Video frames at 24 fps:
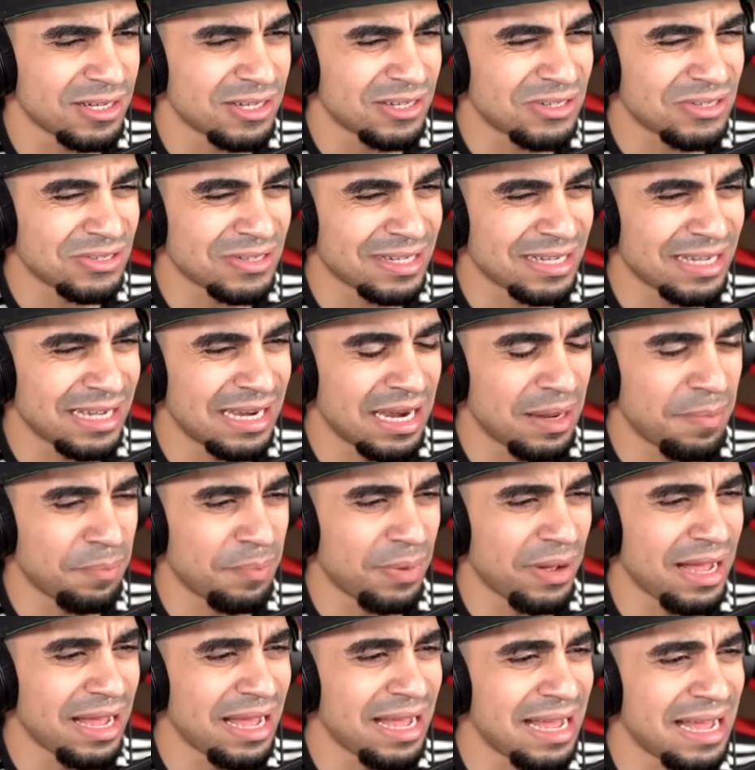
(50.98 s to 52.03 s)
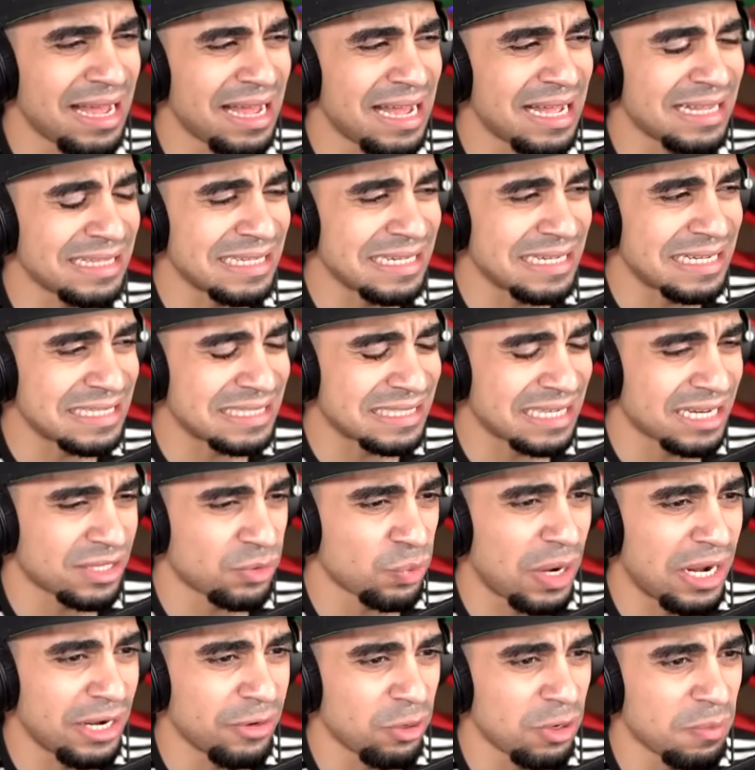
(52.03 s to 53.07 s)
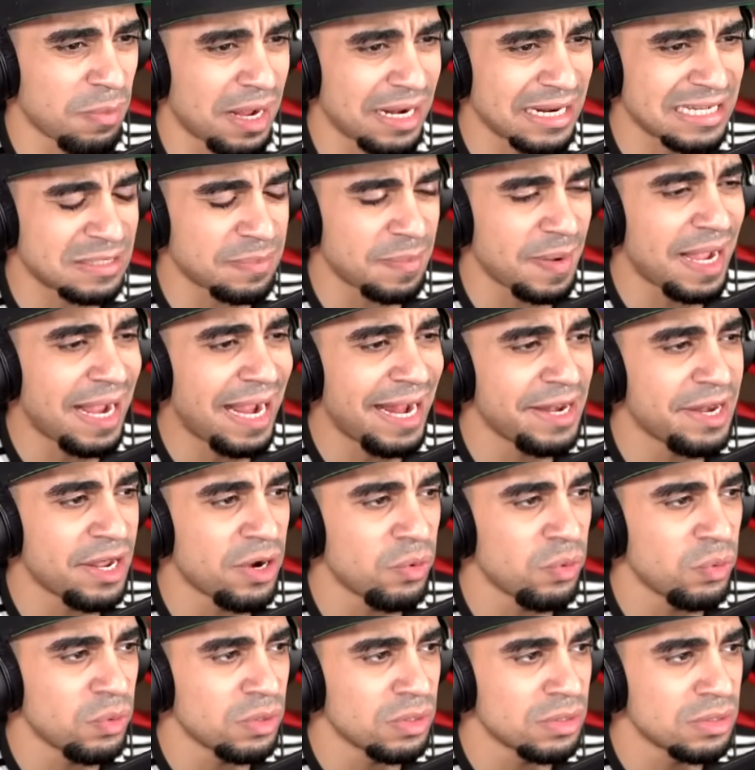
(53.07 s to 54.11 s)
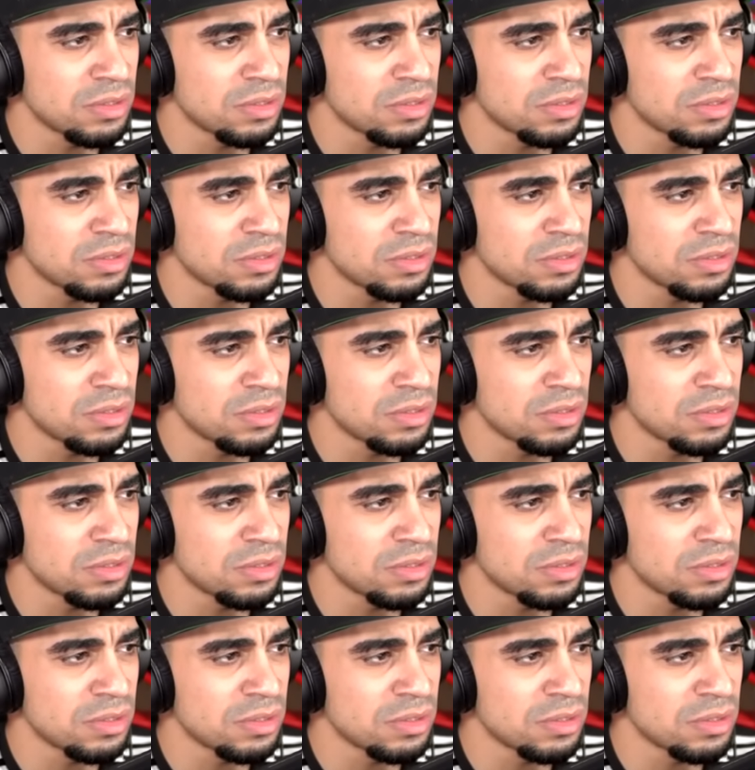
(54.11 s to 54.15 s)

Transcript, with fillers: اوكي لمبات انكسرت وحده والباقي تباعدوا